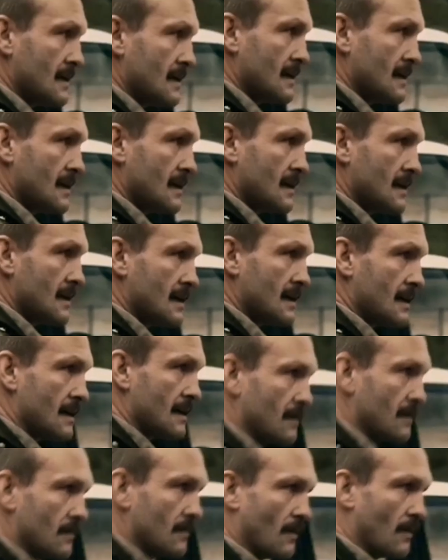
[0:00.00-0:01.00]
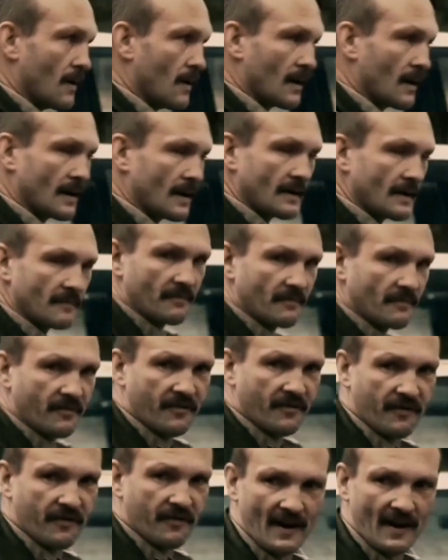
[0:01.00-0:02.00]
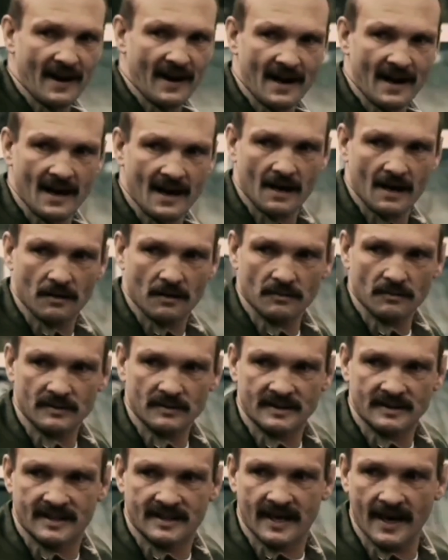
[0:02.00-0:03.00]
किया इसी कारण स्टोर्च जॉनी और उसके दोस्तों को